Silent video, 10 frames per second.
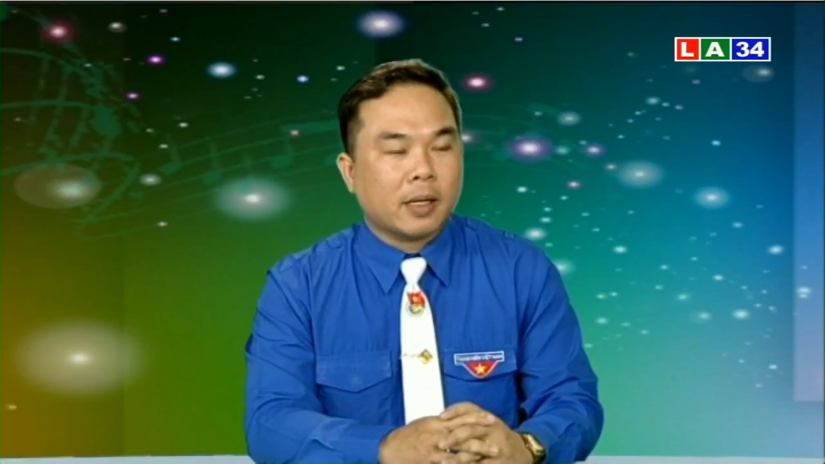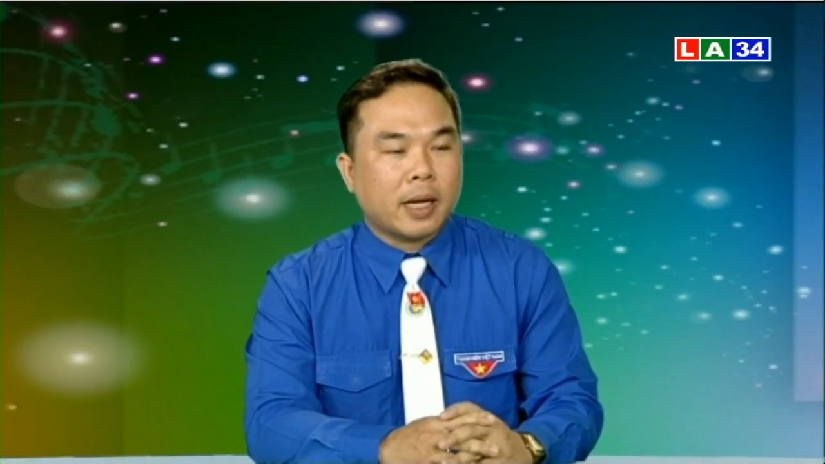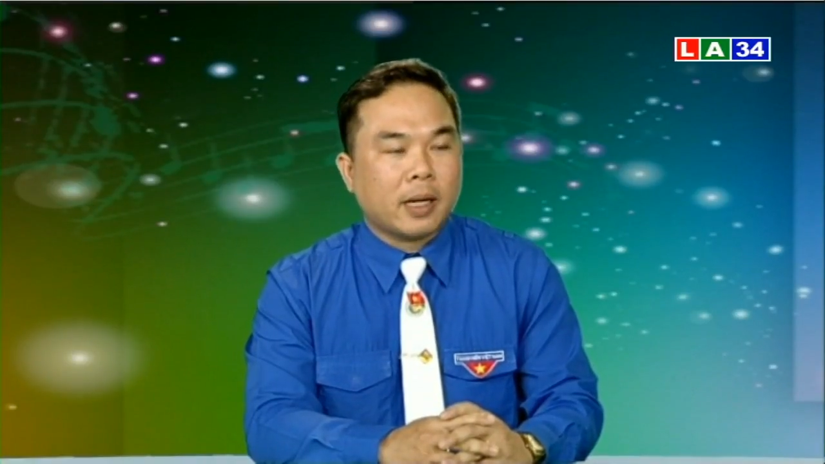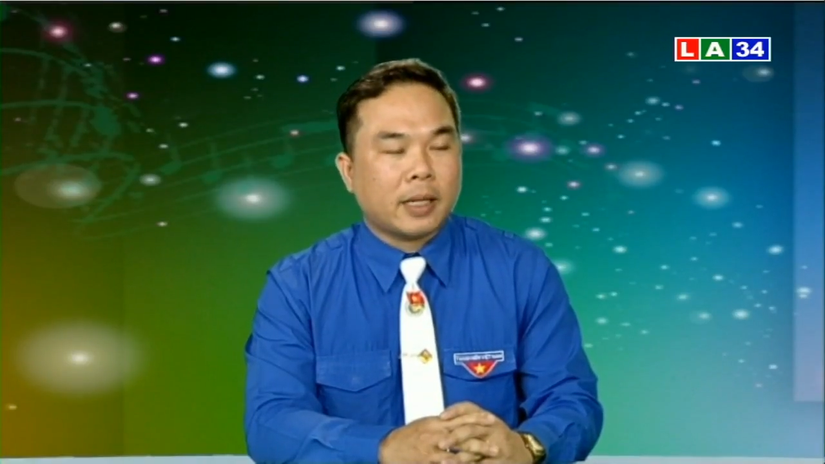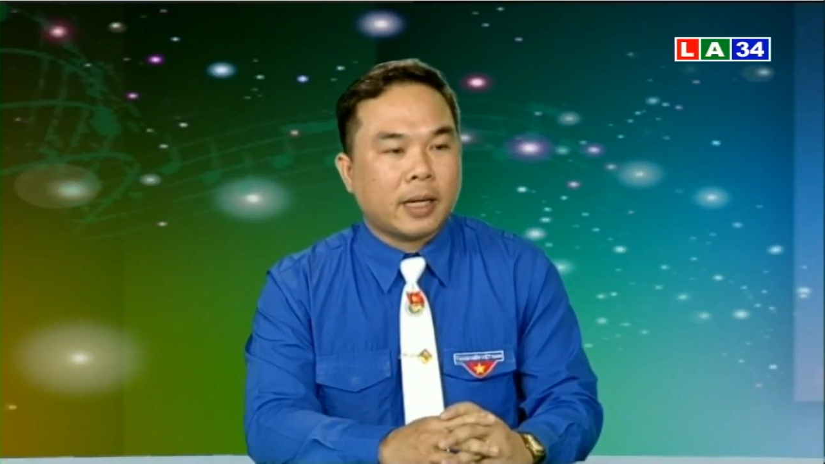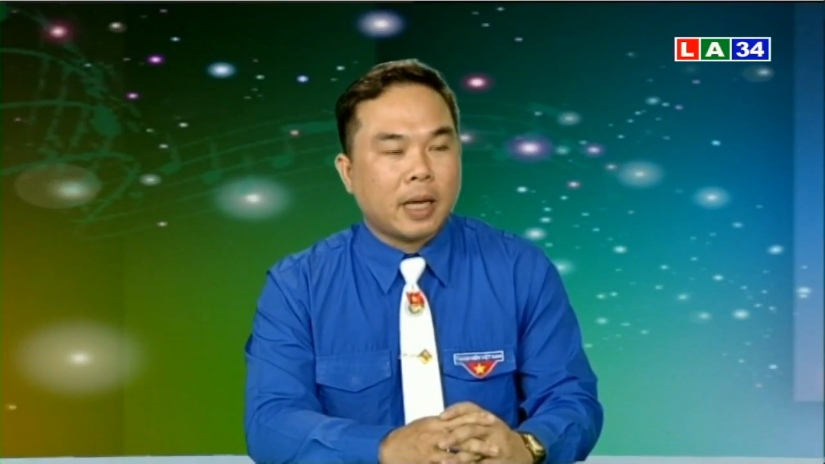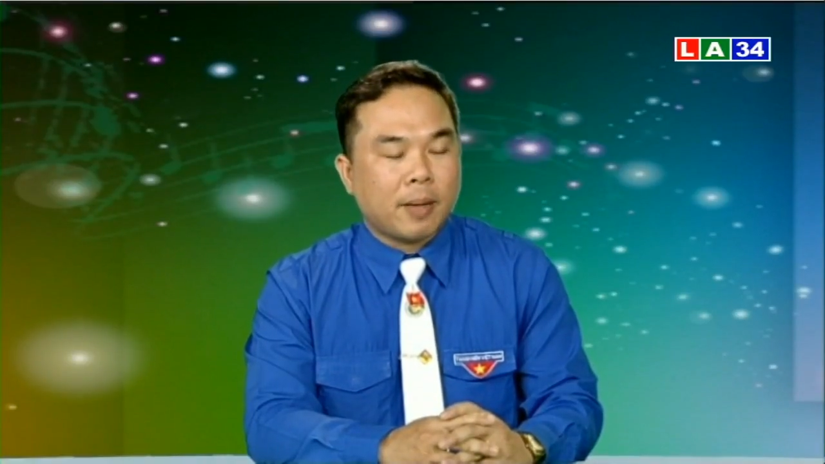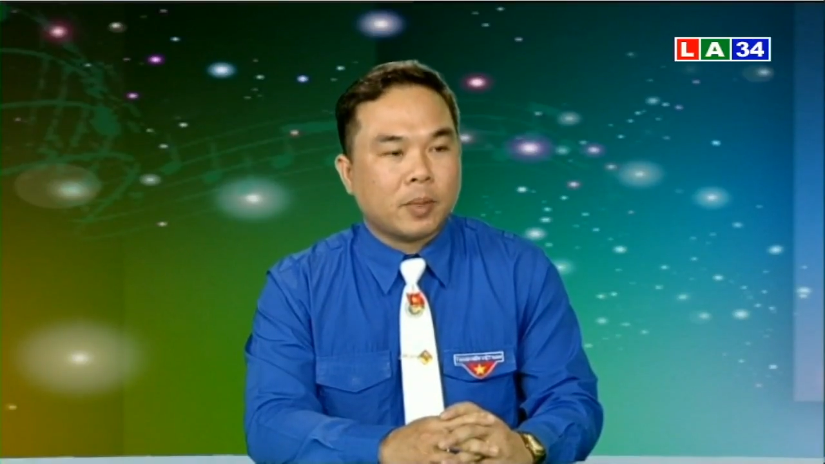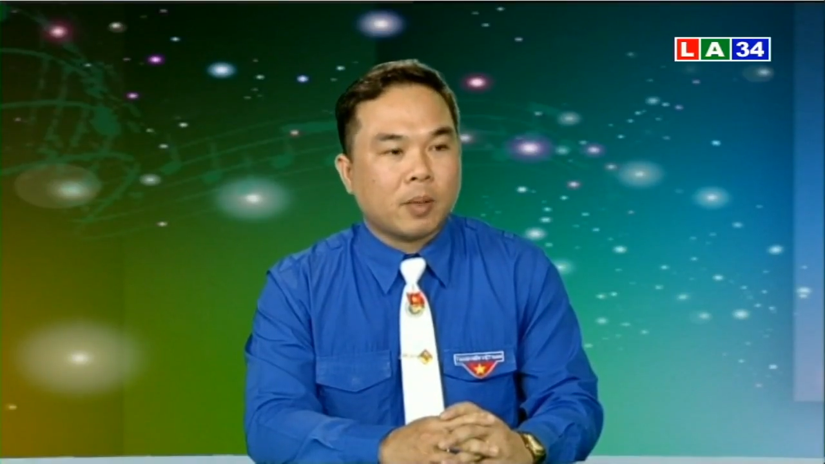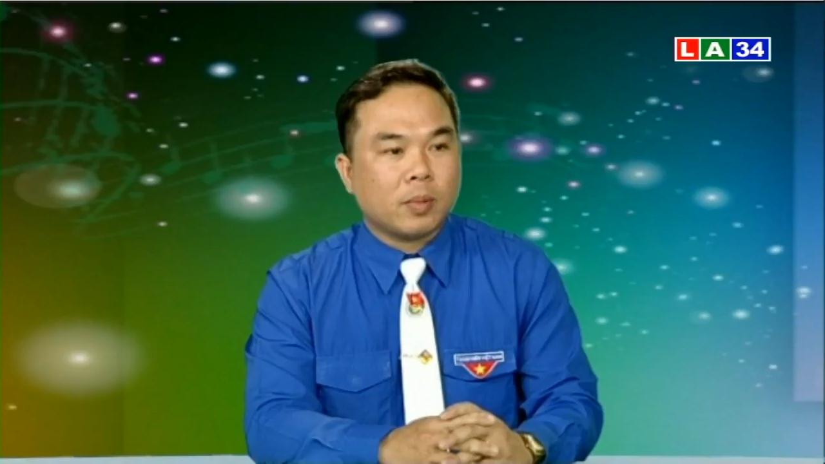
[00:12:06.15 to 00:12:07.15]
các cái trại
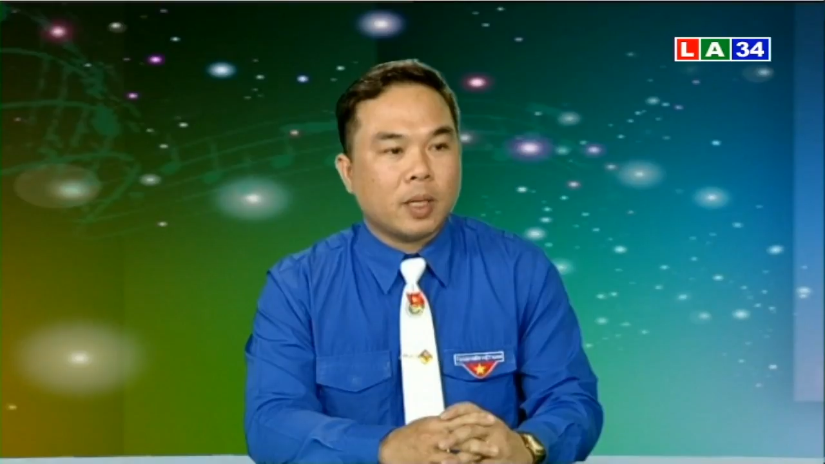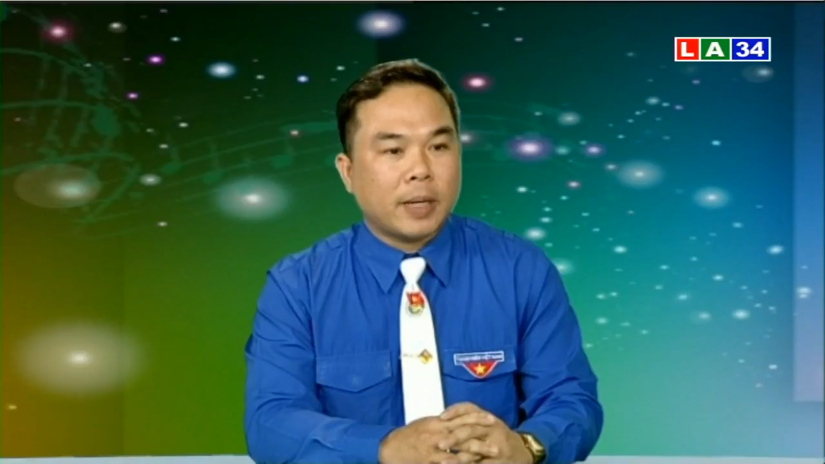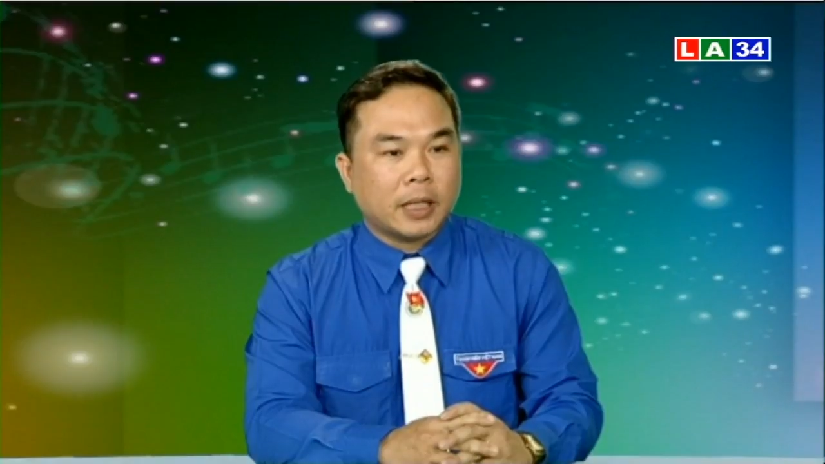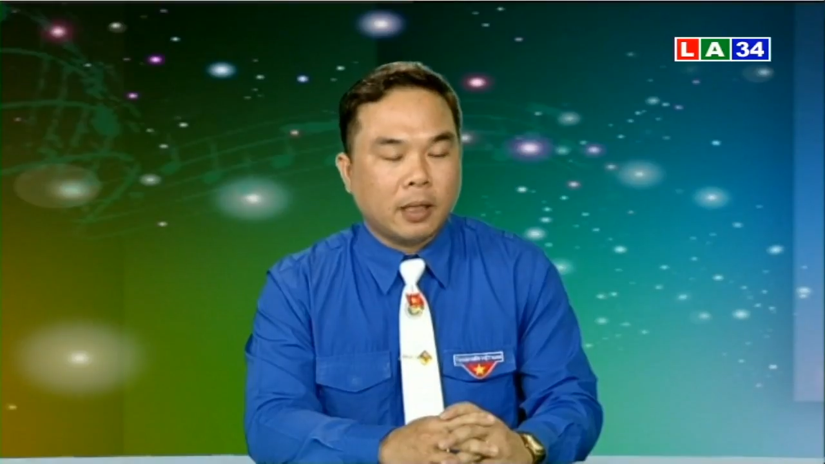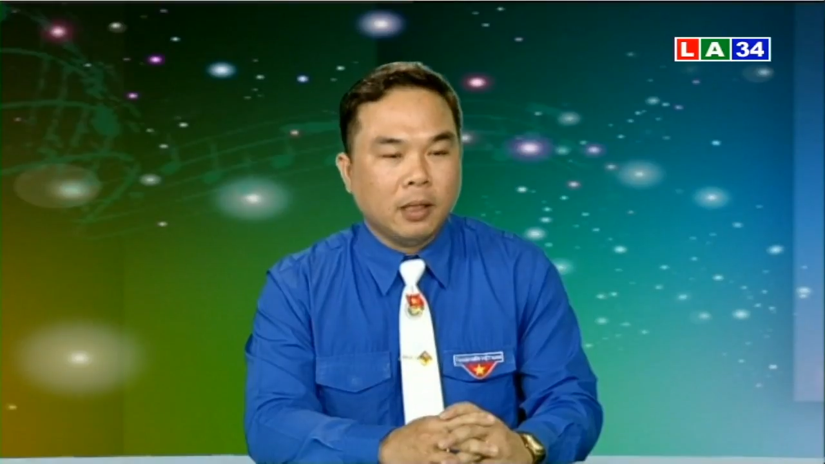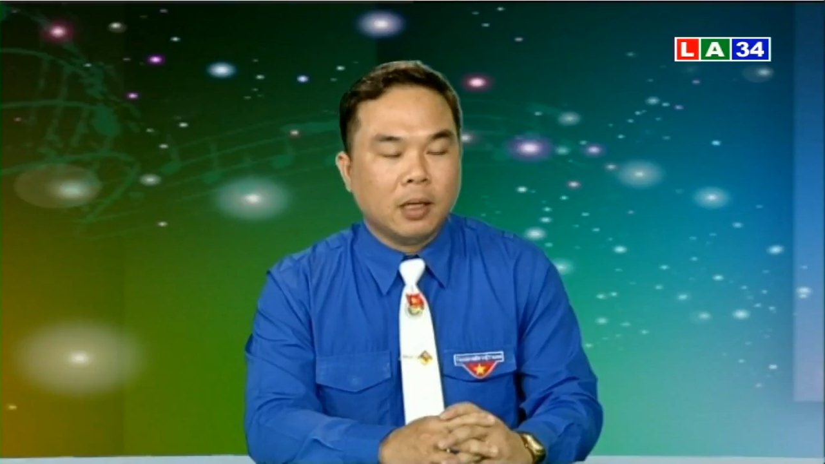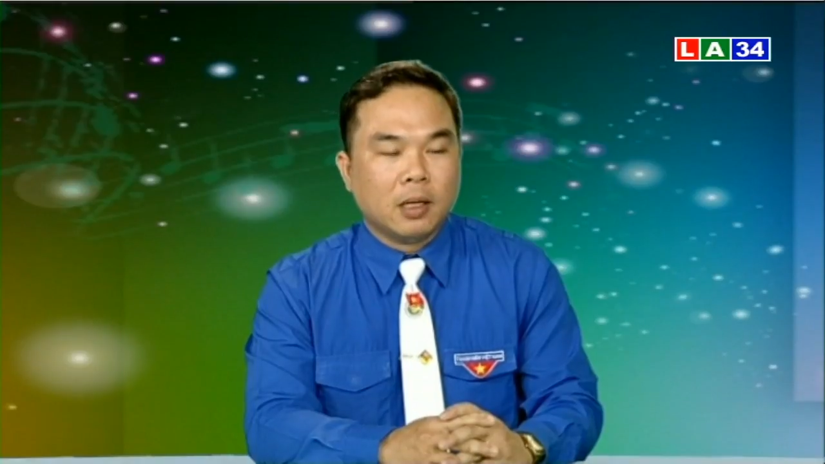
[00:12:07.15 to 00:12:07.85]
em trong địa bàn tỉnh